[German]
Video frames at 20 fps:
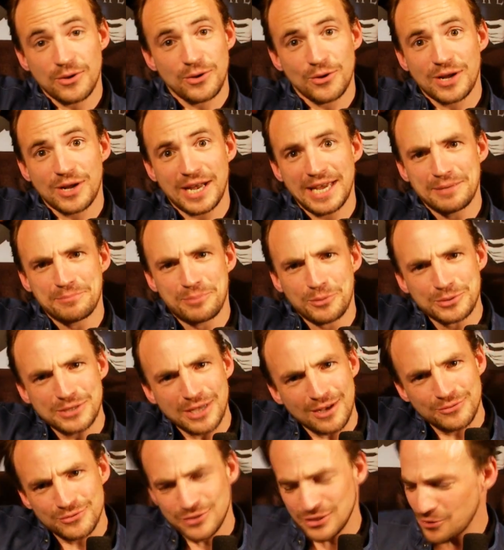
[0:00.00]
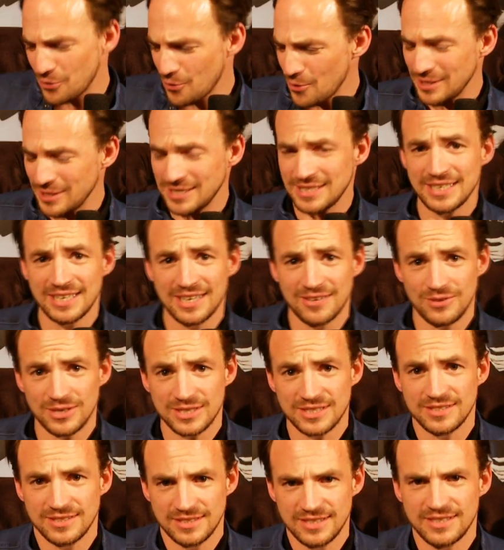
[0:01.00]
auch noch keine boshaft Hörnchen
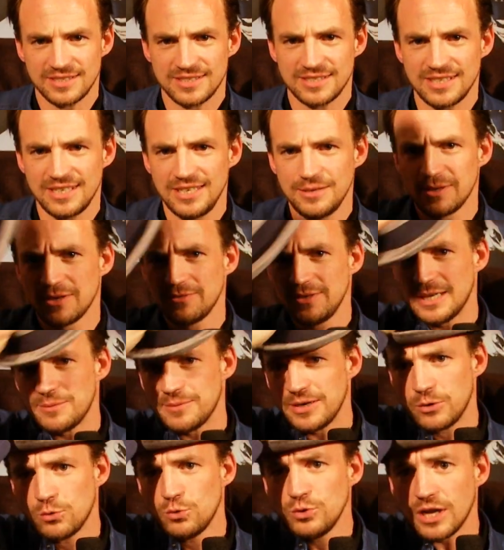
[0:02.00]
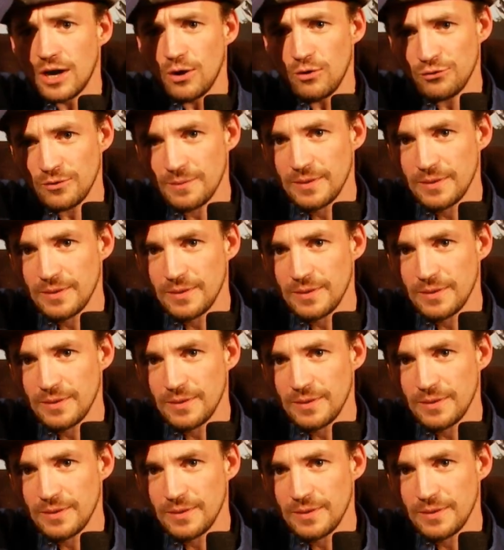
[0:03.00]
gewachsen. Ich ziehe lieber wieder meinen Hut auf.